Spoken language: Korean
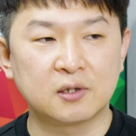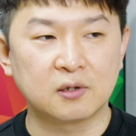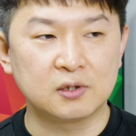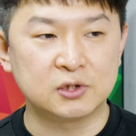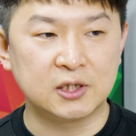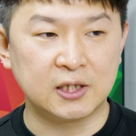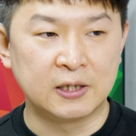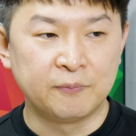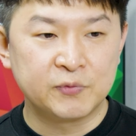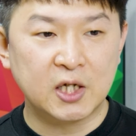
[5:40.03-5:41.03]
그거를 이제
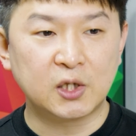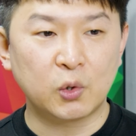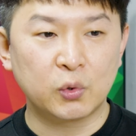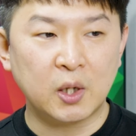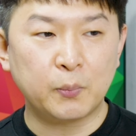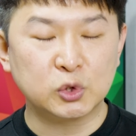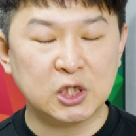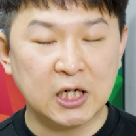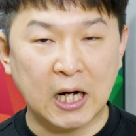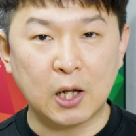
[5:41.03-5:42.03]
제대로 색
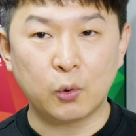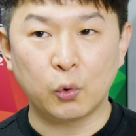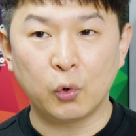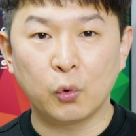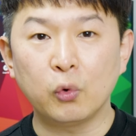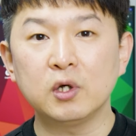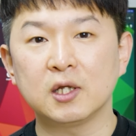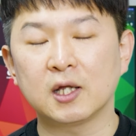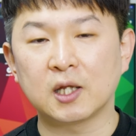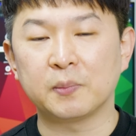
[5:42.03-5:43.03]
보정을 안 하고
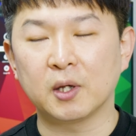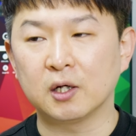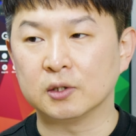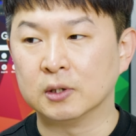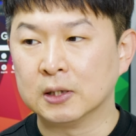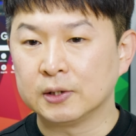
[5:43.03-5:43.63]
올리게 되면